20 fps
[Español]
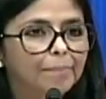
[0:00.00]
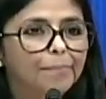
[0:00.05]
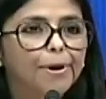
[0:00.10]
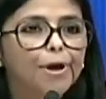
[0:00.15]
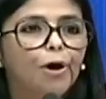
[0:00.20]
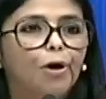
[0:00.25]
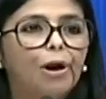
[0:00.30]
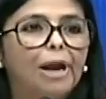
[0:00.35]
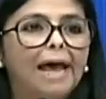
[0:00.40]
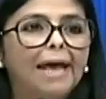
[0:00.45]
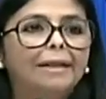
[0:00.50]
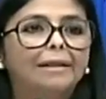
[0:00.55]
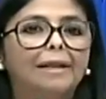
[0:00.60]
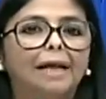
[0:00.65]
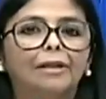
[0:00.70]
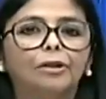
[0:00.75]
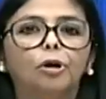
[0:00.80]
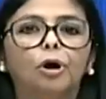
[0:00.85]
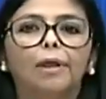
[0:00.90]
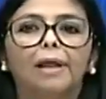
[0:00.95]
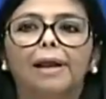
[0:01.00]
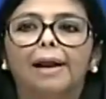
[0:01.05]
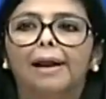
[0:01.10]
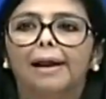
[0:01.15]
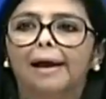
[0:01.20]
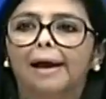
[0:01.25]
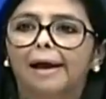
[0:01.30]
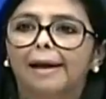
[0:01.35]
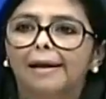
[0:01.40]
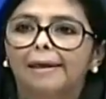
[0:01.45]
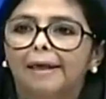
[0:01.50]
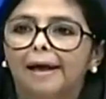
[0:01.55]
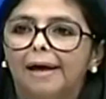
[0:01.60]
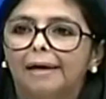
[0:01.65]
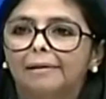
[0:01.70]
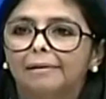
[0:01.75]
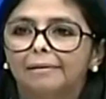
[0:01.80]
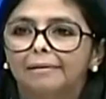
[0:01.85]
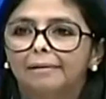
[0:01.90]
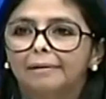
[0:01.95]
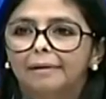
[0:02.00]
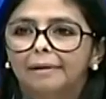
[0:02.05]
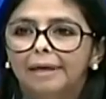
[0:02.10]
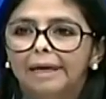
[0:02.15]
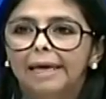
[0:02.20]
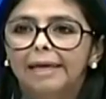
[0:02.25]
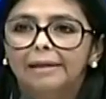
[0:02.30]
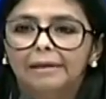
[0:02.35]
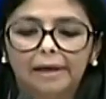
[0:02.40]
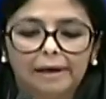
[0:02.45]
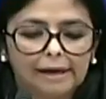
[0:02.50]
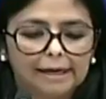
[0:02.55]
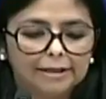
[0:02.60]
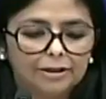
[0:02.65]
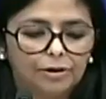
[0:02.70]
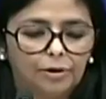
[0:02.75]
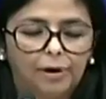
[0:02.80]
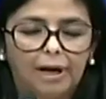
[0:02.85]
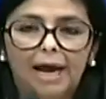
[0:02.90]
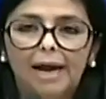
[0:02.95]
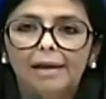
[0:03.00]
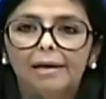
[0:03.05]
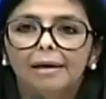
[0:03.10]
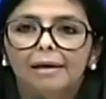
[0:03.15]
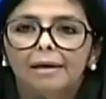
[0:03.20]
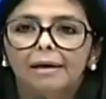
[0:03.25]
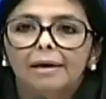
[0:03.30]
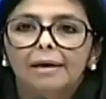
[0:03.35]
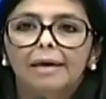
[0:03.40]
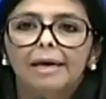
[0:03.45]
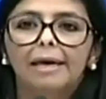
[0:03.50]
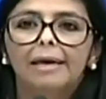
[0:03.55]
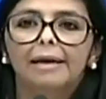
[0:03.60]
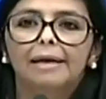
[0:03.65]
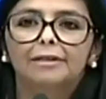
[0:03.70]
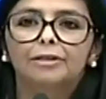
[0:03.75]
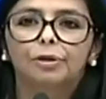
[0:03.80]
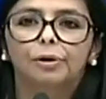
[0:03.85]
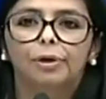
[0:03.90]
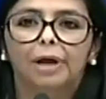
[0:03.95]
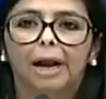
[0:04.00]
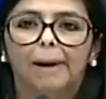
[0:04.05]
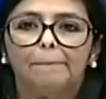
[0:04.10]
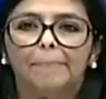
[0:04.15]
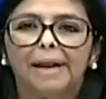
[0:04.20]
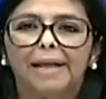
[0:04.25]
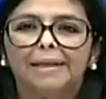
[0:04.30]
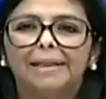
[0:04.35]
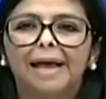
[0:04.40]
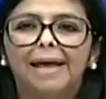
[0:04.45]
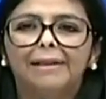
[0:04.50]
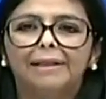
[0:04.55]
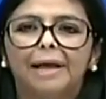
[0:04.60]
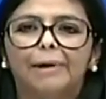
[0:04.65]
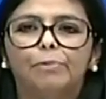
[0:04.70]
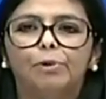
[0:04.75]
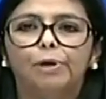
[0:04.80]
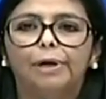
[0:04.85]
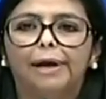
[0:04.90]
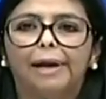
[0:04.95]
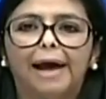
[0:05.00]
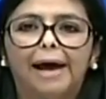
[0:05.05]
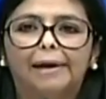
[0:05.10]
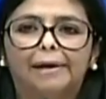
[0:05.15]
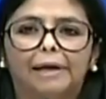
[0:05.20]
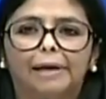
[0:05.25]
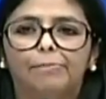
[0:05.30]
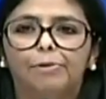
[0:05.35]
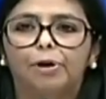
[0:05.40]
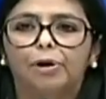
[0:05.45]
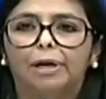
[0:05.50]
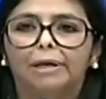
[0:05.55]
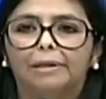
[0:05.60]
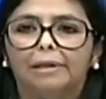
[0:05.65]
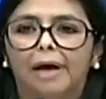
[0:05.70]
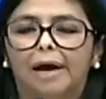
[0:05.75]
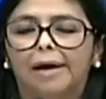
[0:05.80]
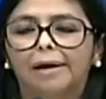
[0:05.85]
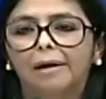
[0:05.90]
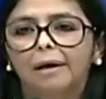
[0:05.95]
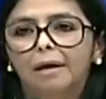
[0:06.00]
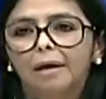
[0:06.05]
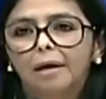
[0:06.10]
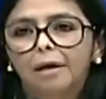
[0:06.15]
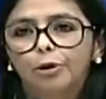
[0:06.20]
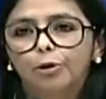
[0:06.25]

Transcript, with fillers: violenta toda la legalidad internacional y nacional. Pretende vulnerar y violentar